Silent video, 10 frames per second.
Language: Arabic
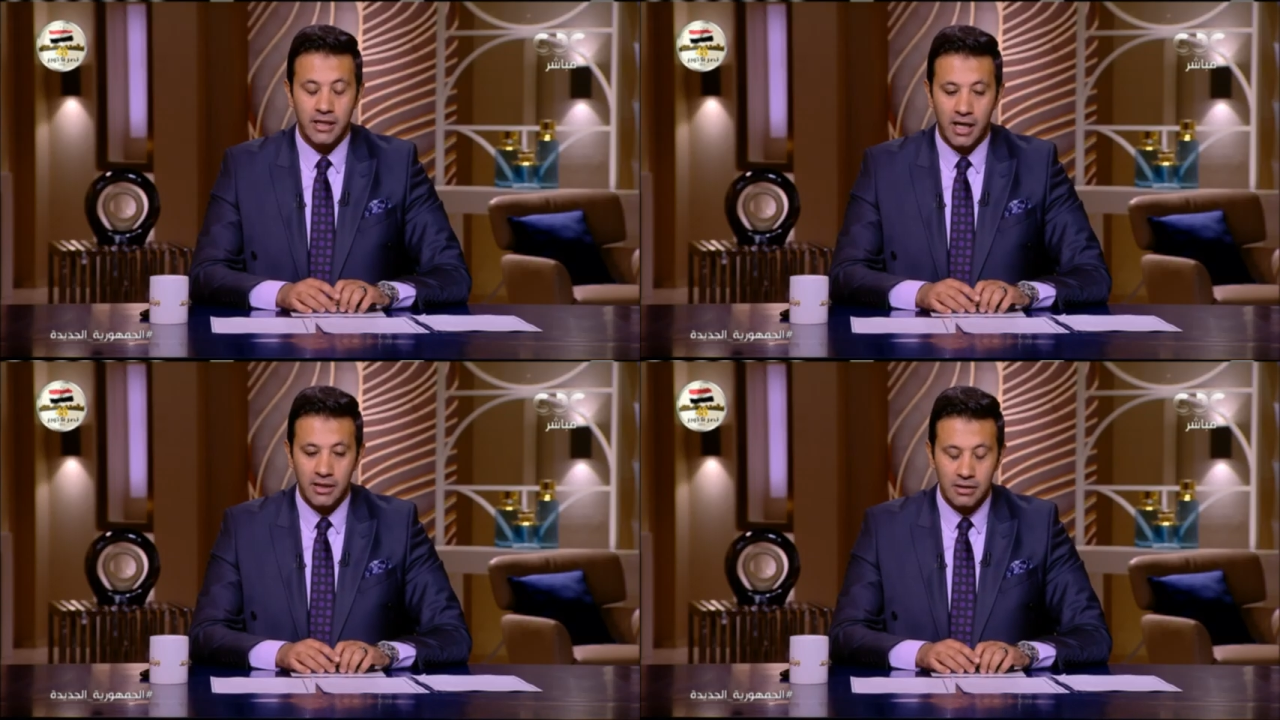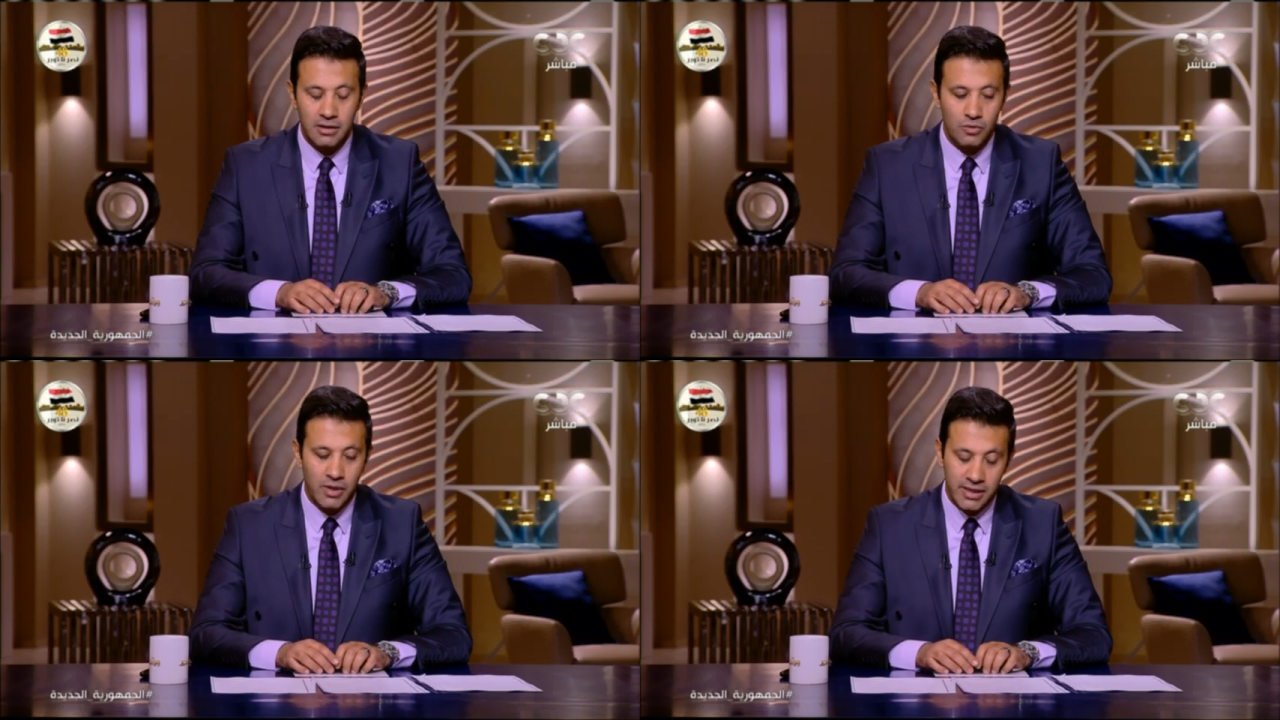
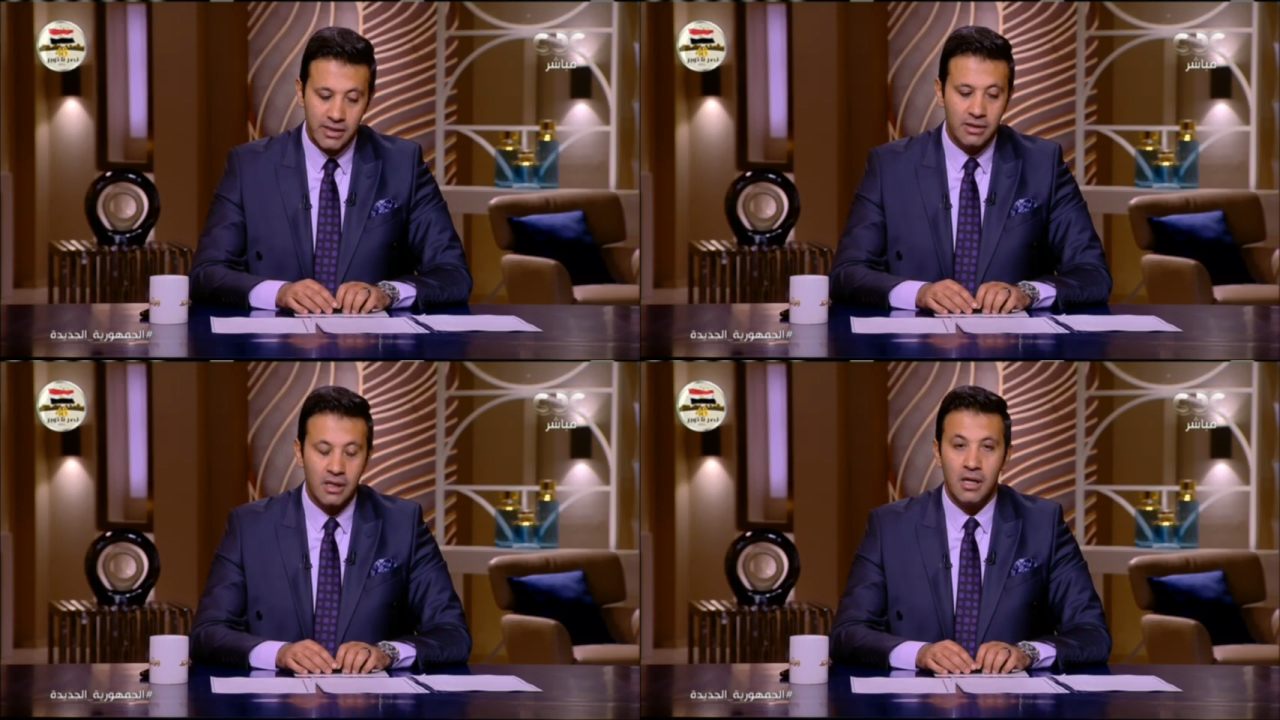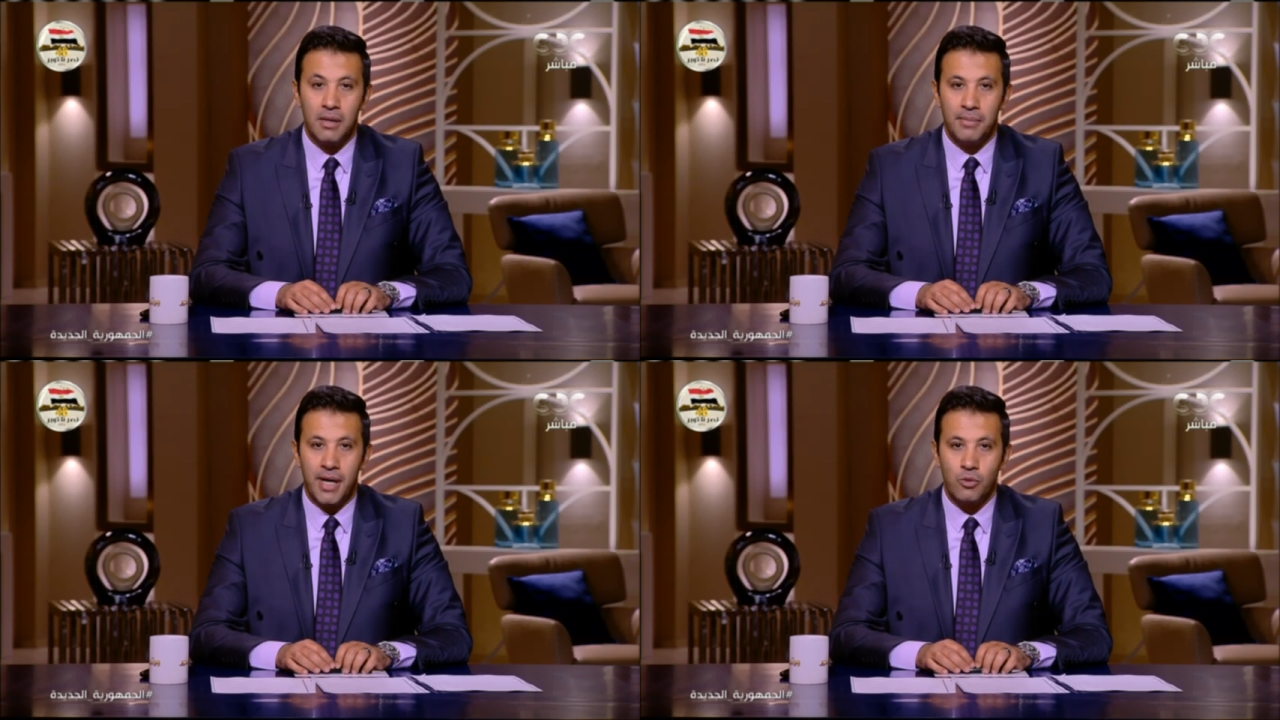لحضرتك وأكيد
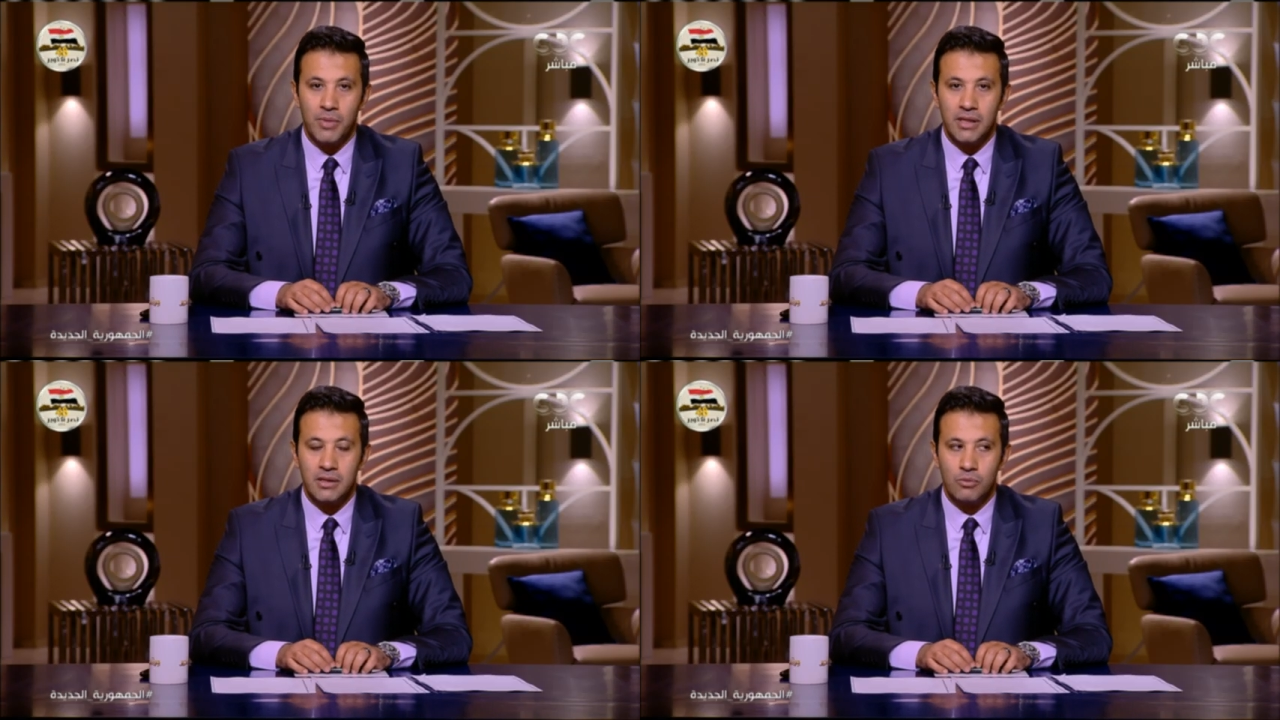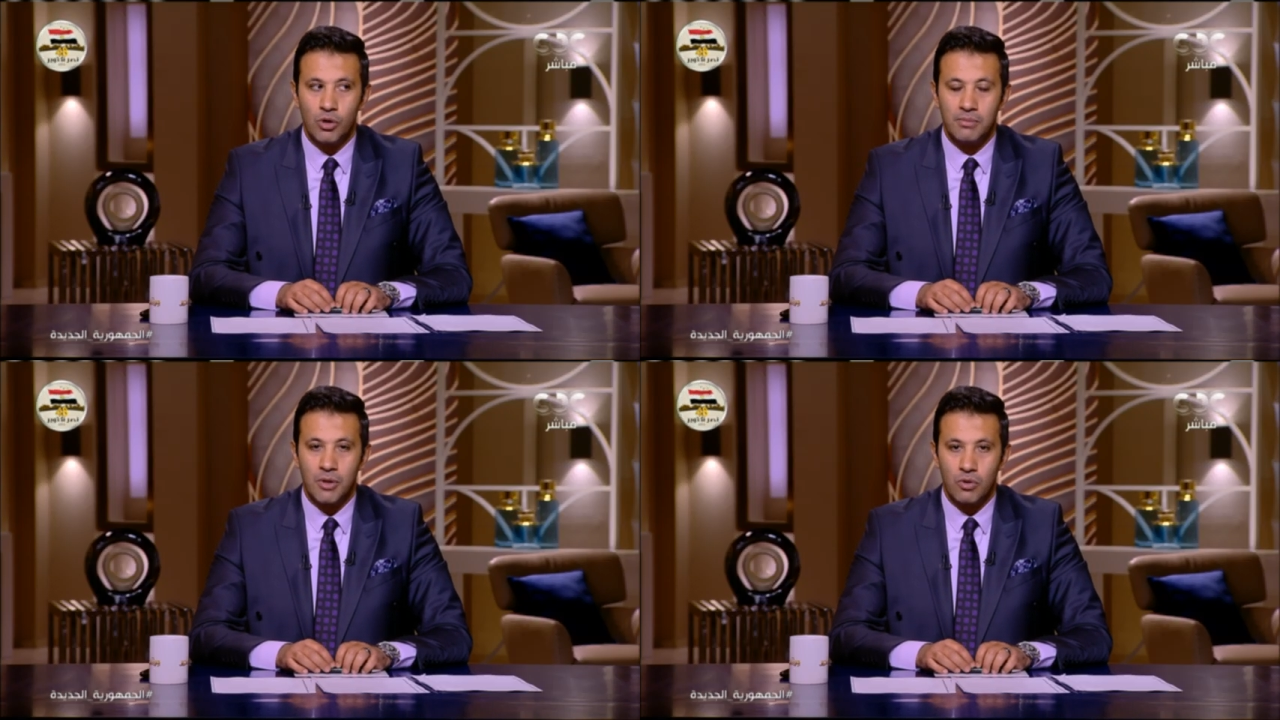معلومات
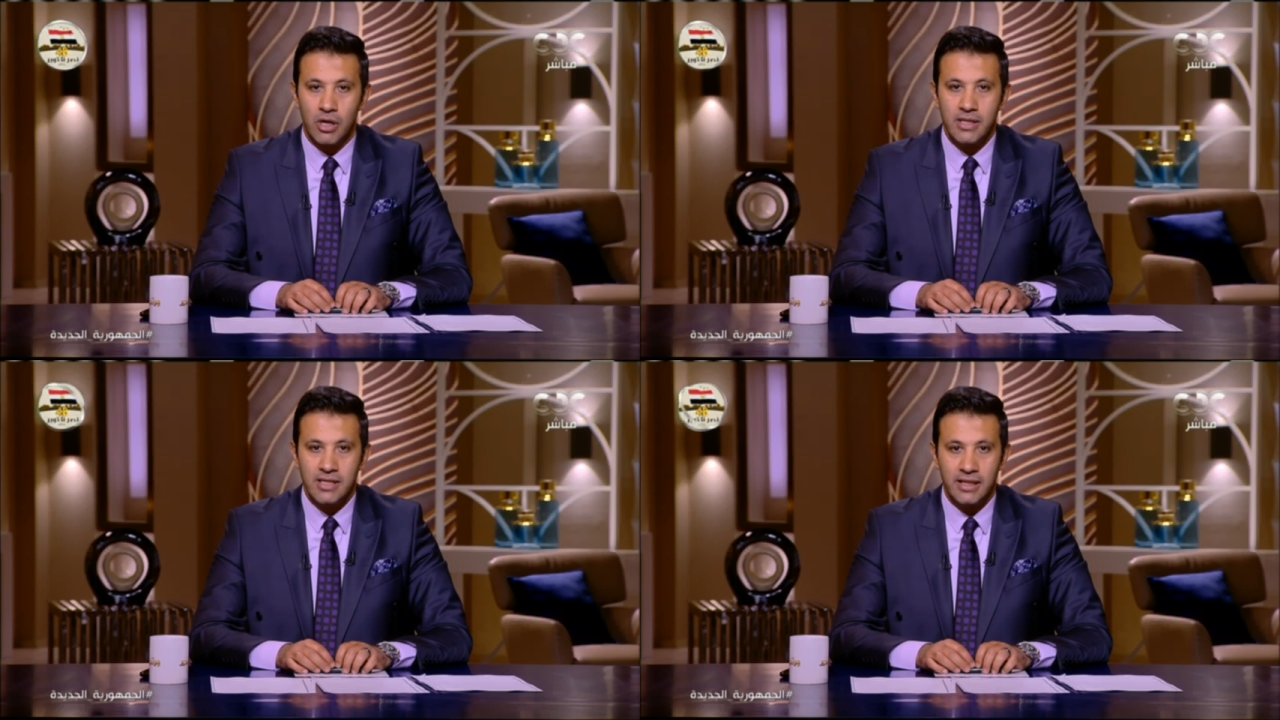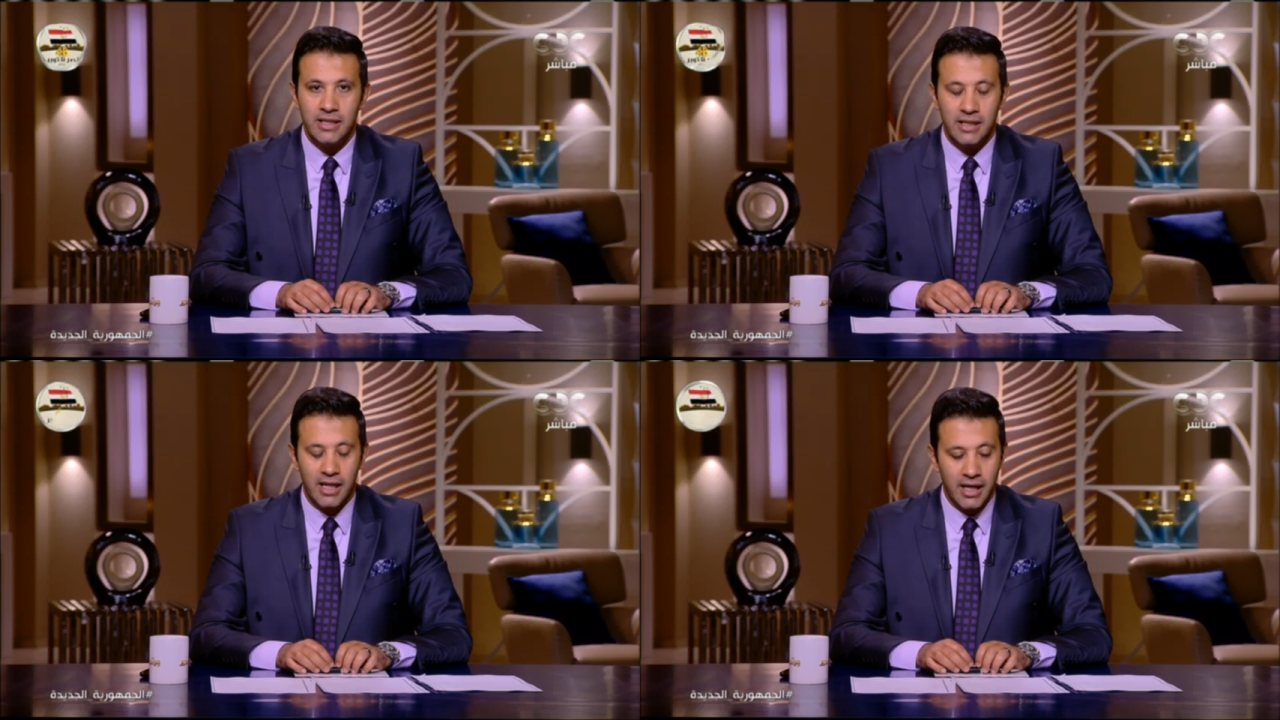مهمة ورأي
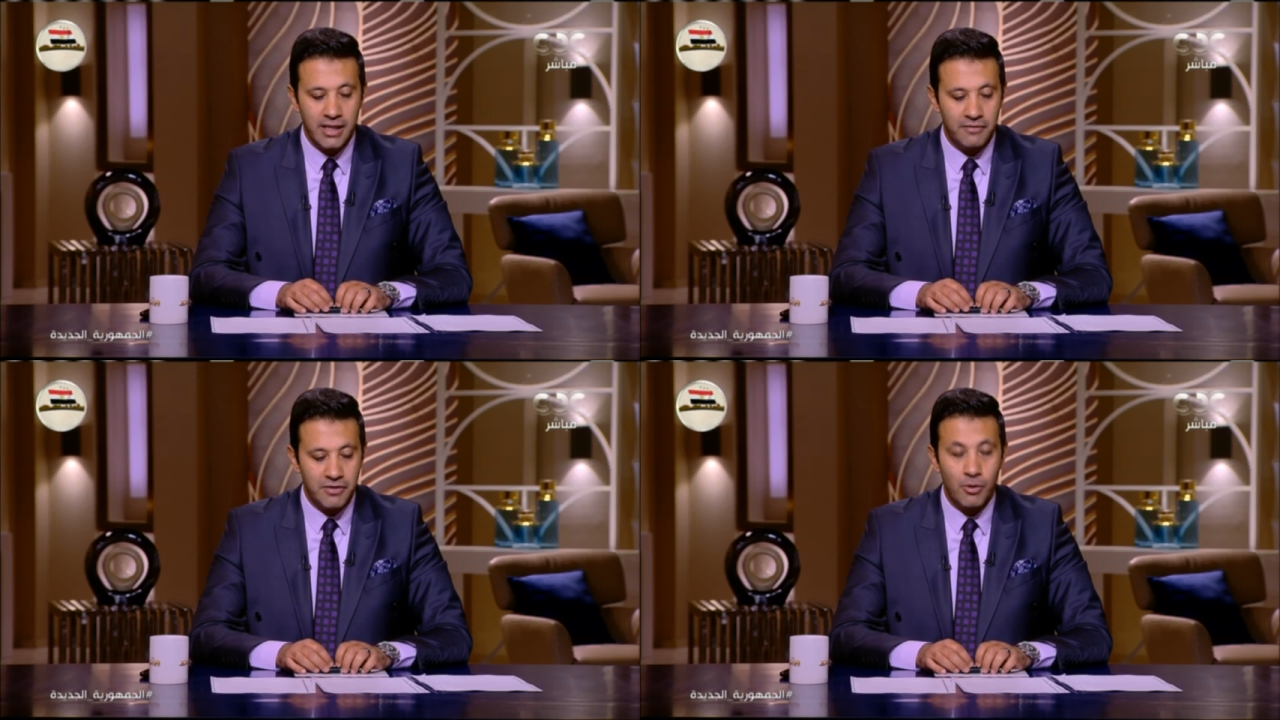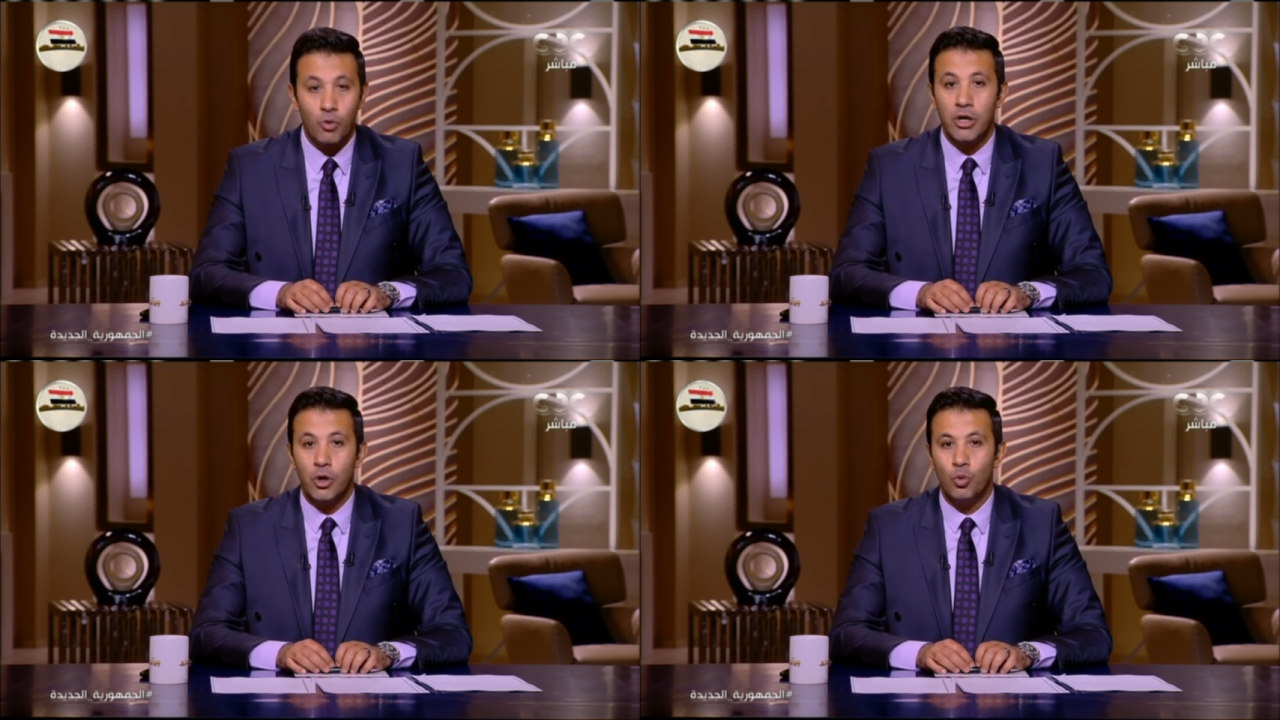سديد الحقيقة في
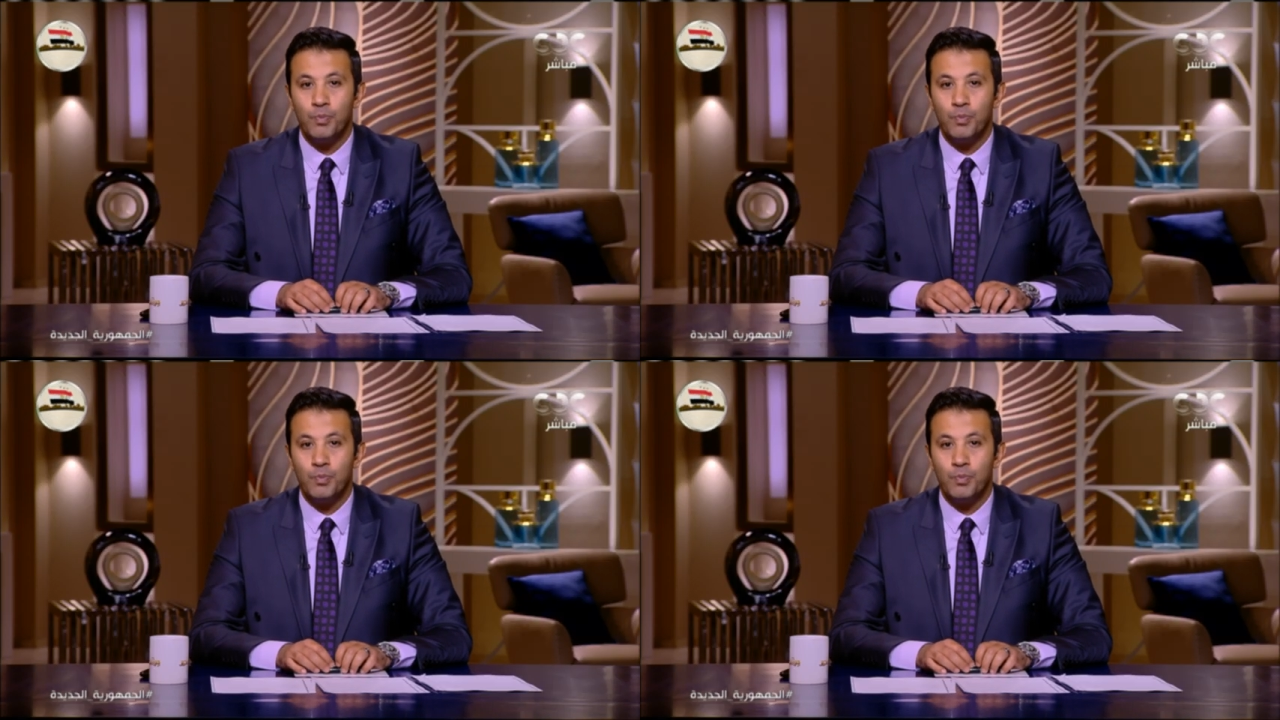موقعه